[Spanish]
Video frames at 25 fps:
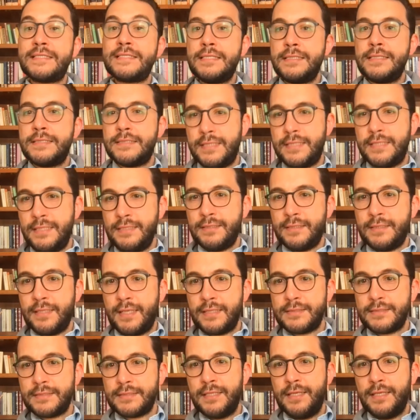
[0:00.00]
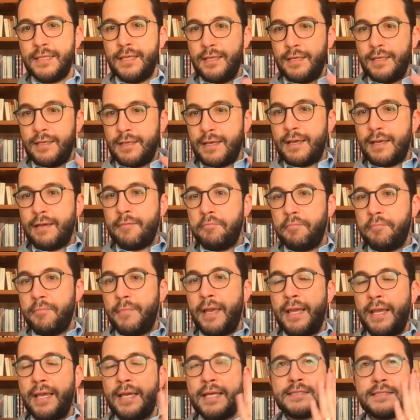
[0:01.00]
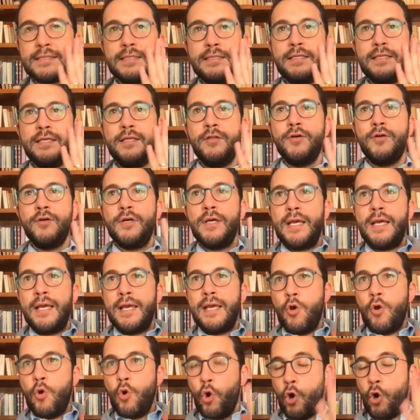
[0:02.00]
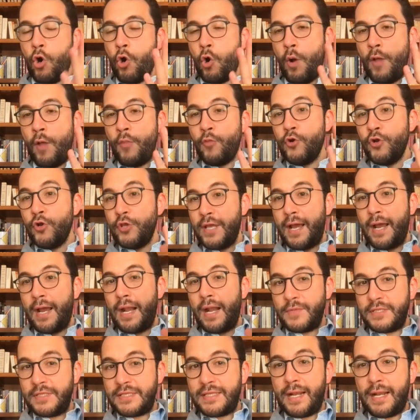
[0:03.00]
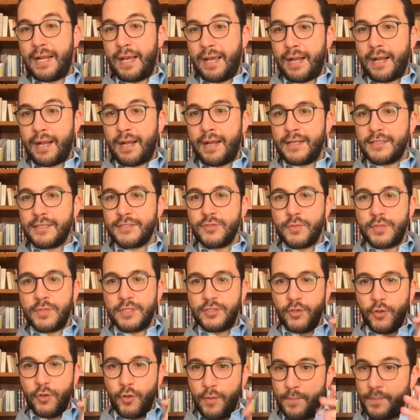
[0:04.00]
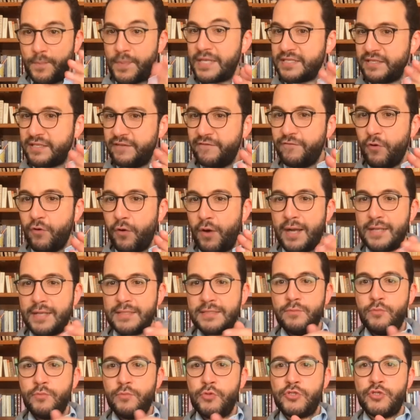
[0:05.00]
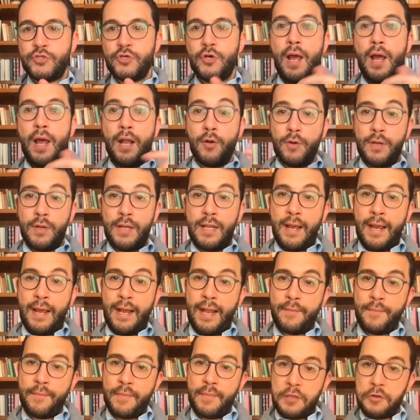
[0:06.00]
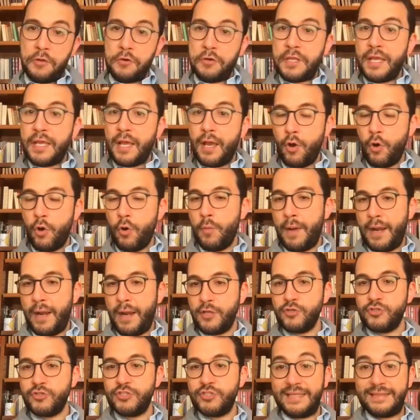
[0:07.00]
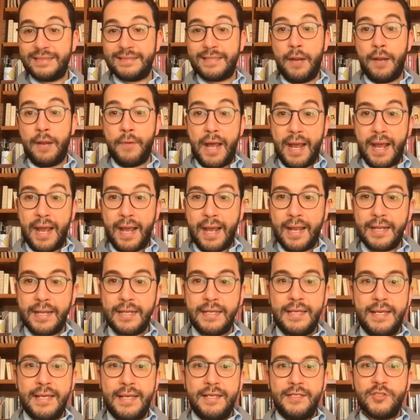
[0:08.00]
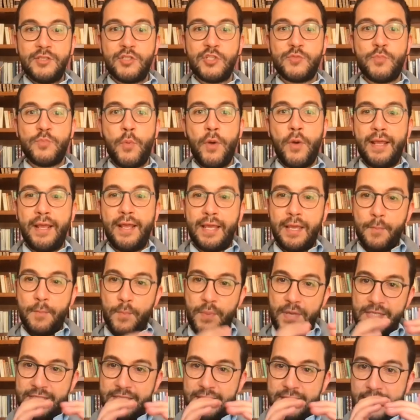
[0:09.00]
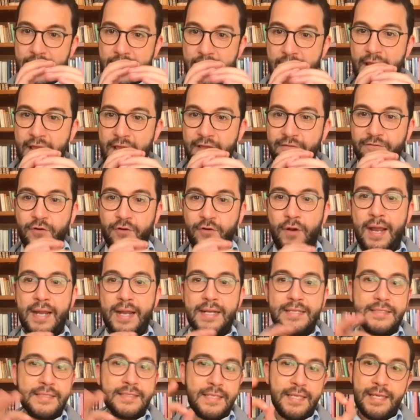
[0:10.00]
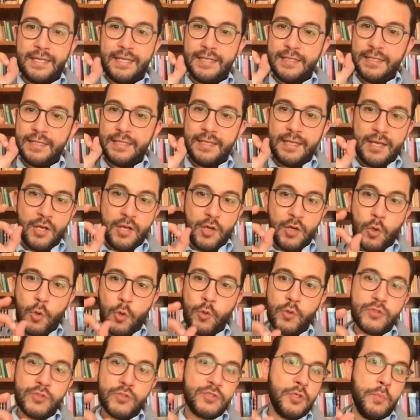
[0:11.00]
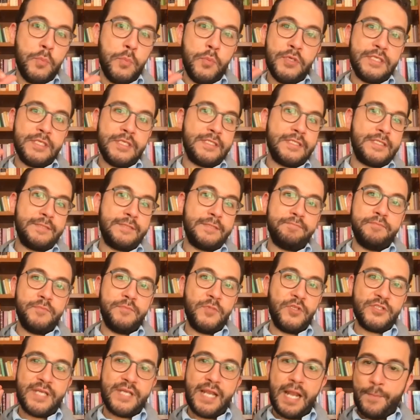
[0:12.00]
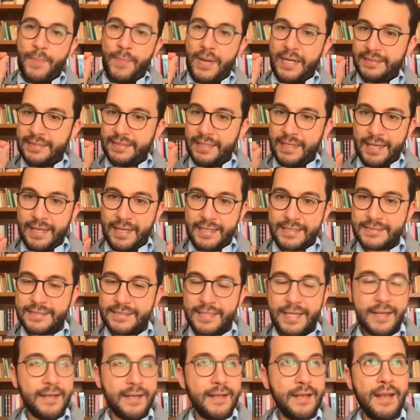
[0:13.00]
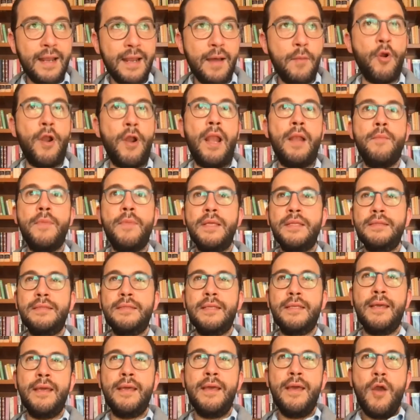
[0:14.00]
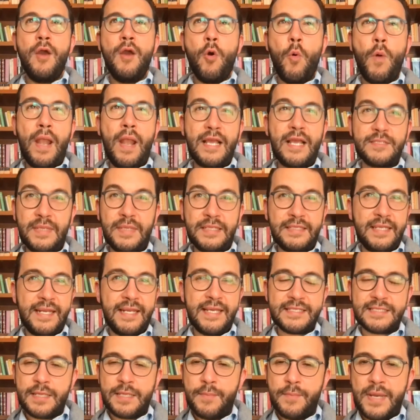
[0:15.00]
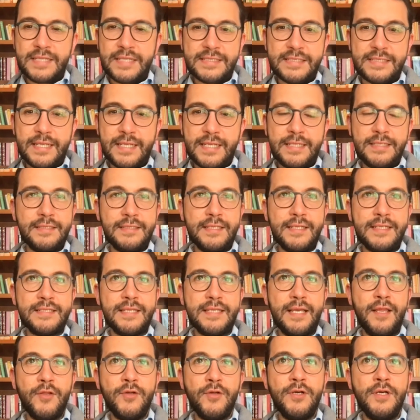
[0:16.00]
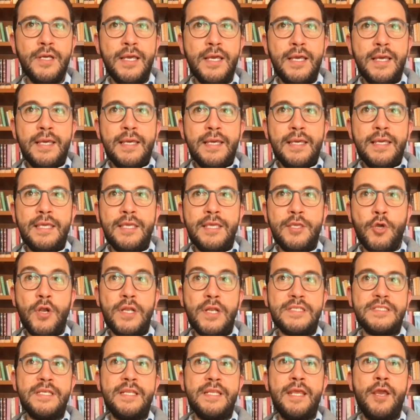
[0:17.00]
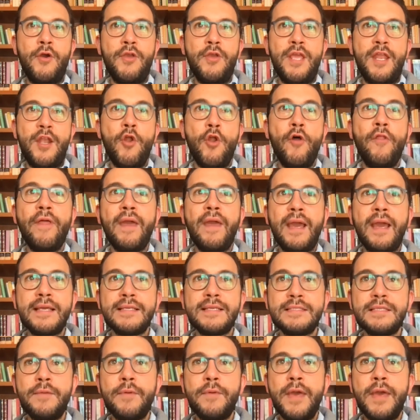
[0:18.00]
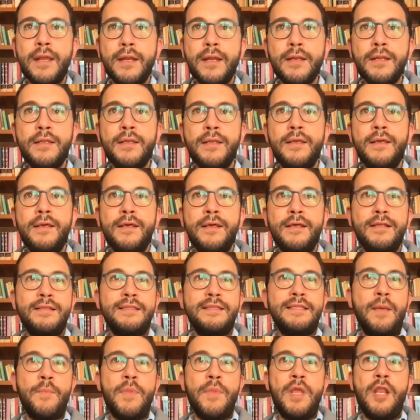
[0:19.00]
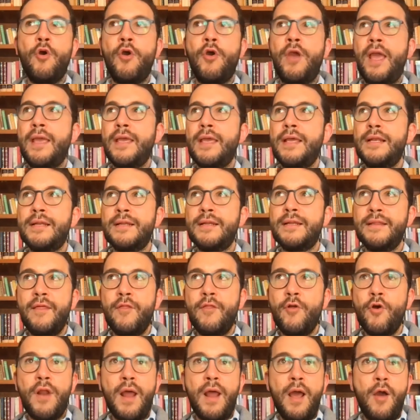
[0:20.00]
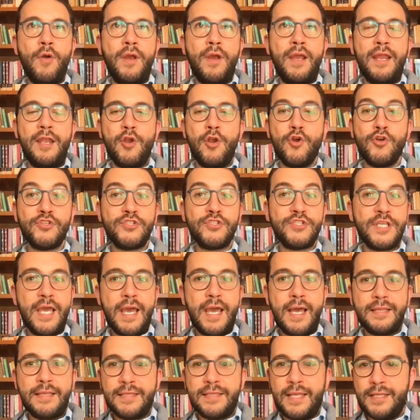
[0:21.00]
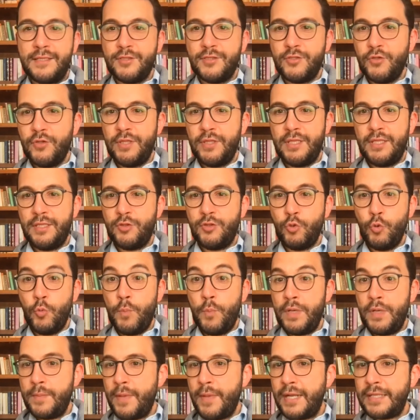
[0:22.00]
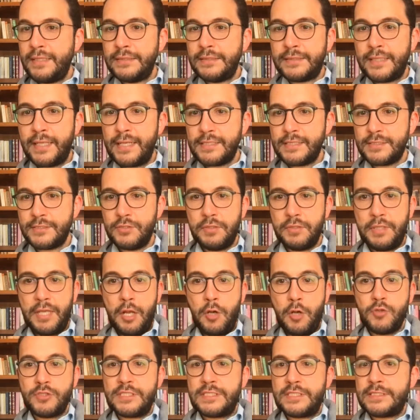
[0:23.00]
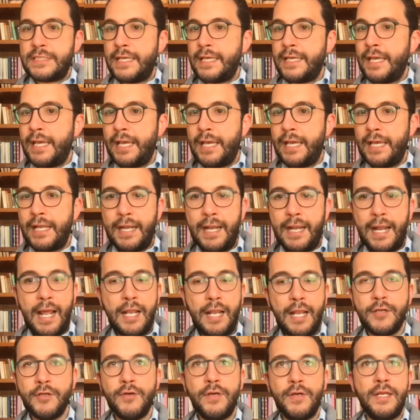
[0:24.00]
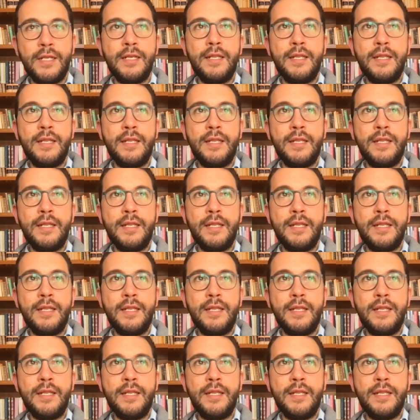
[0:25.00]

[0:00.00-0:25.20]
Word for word: distintas. ¿En qué sentido? Cuando uno llega a la mitad de la carrera, sobre todo empieza a enfocarse mucho, a la gran mayoría o varios ya trabajan, entonces puede que empiecen a enfocarse en justo, pues, no sé, la parte en la que están laboralmente o en las materias que más les han interesado. Y yo les diría, oye, no dejes de ver también lo que hay alrededor, aunque no sea tanto de tu primer interés, ¿no? Qué cosas hay en general, ¿no? En